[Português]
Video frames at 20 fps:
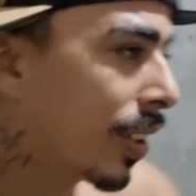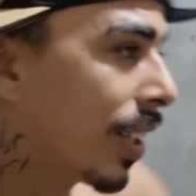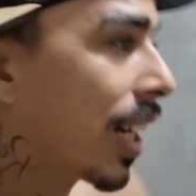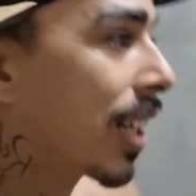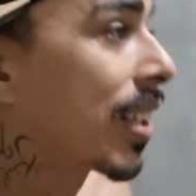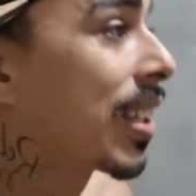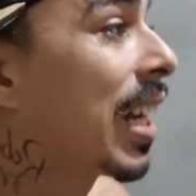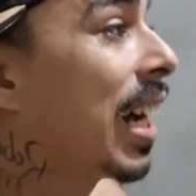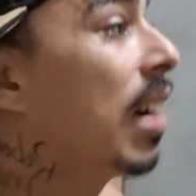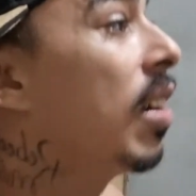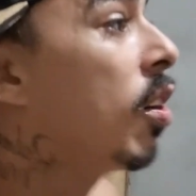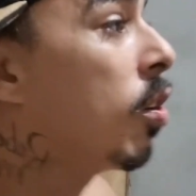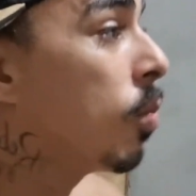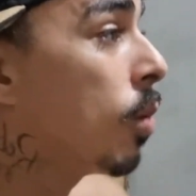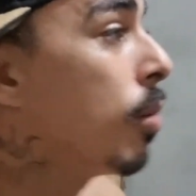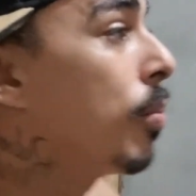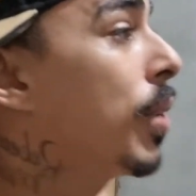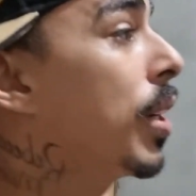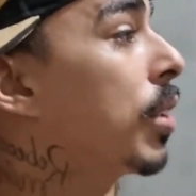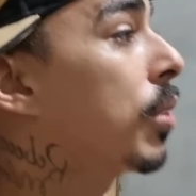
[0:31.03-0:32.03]
Natal é
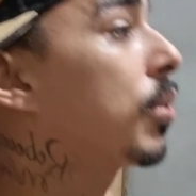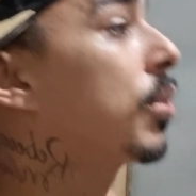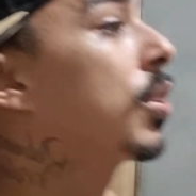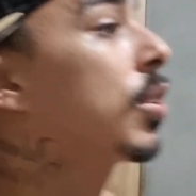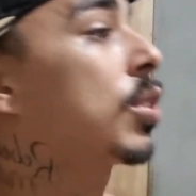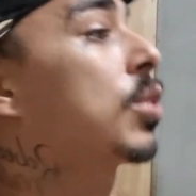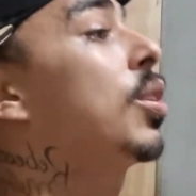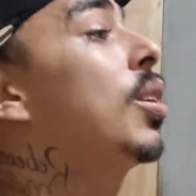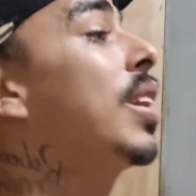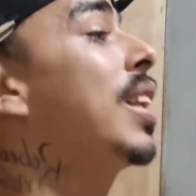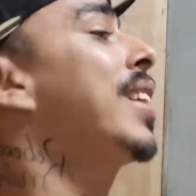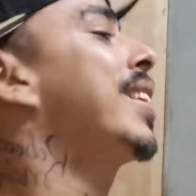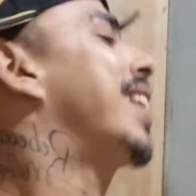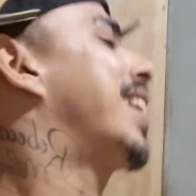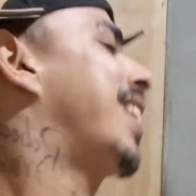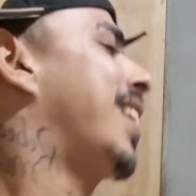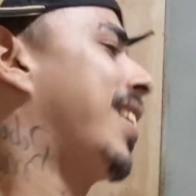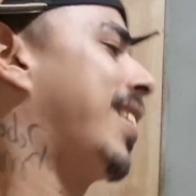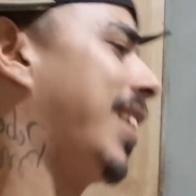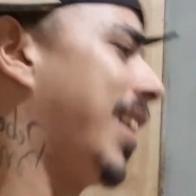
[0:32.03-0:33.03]
um momento de
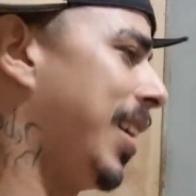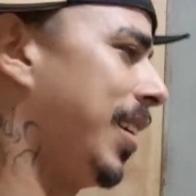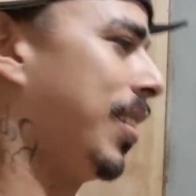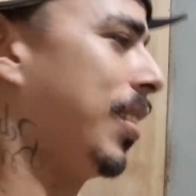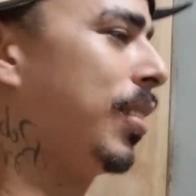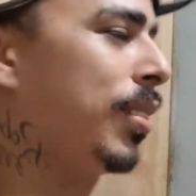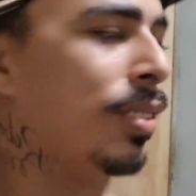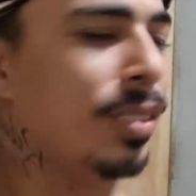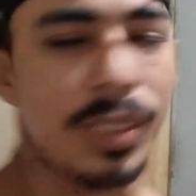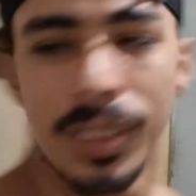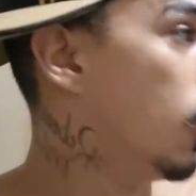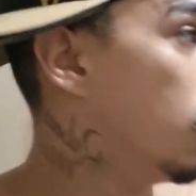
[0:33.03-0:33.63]
solidariedade.